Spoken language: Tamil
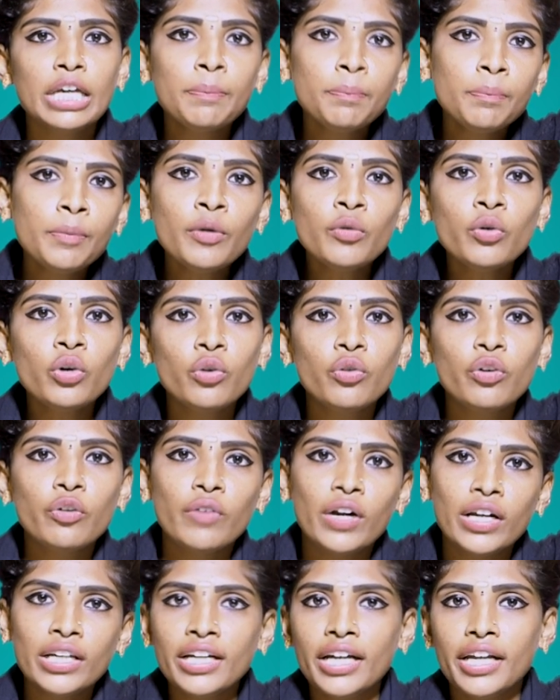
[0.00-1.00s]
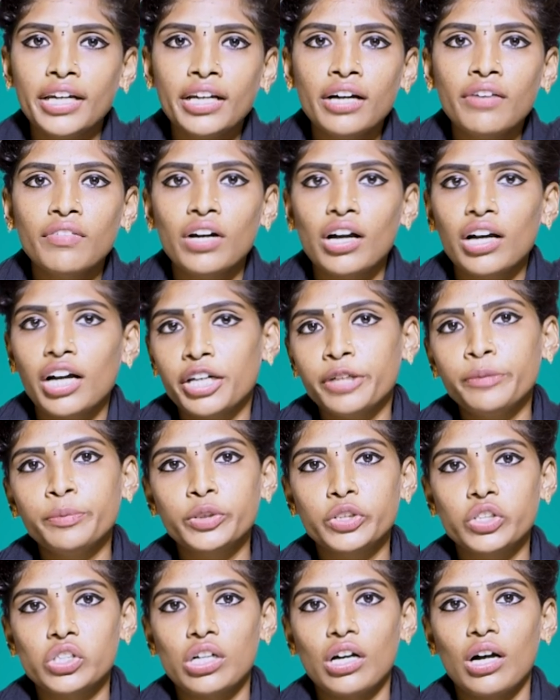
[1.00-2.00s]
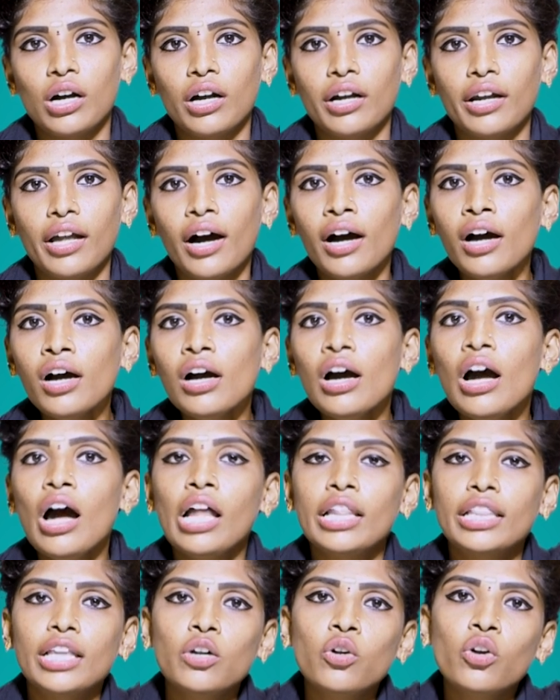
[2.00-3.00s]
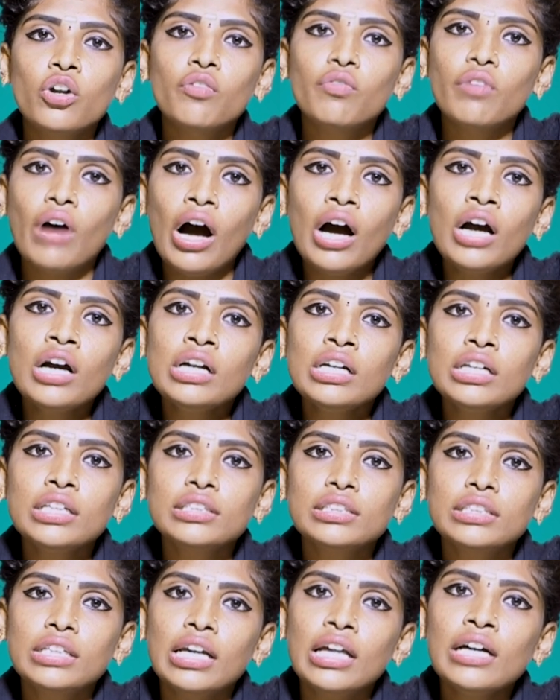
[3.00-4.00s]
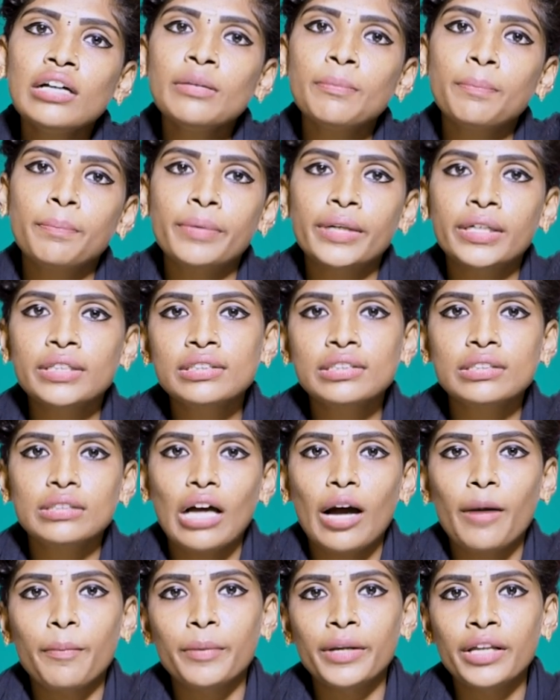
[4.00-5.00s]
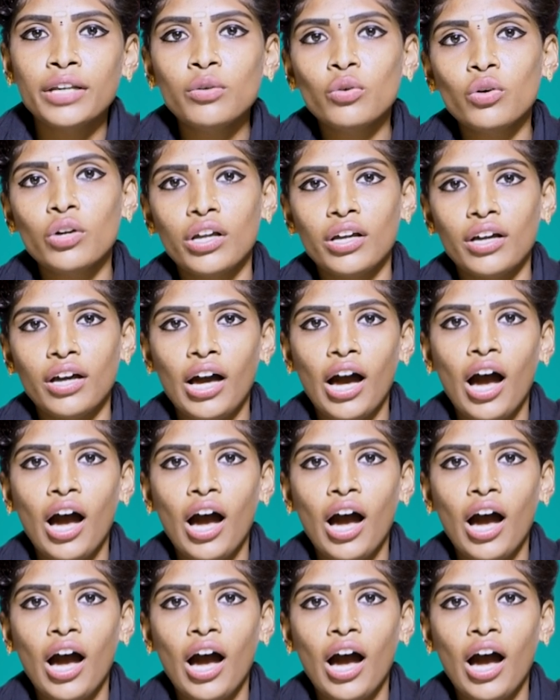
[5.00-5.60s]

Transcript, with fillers: இப்போ ஒரு வழி என்ன அவங்க கண்டுபிடிச்சிருக்காங்கன்னா தன்னோட வாகனத்துல பிரஸ் அப்படின்னு ஒரு